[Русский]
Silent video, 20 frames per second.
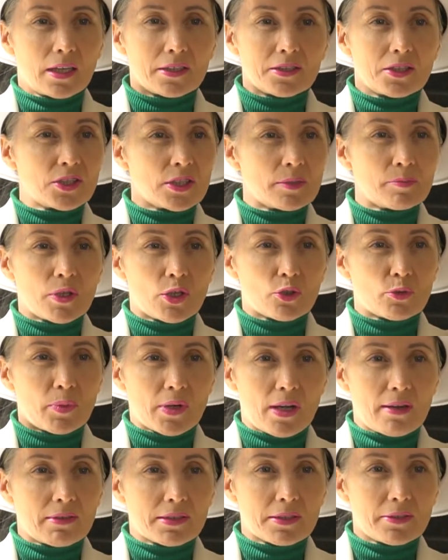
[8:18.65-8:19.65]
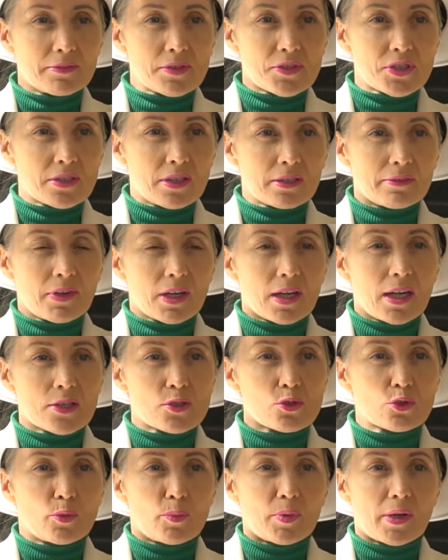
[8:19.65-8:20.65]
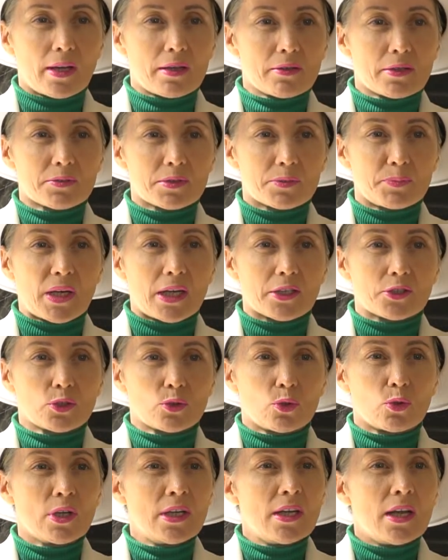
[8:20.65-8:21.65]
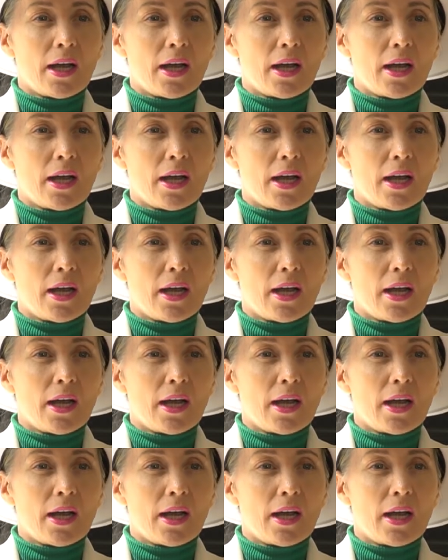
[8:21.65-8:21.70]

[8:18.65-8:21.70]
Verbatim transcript: они не имеют права вести адвокатскую практику,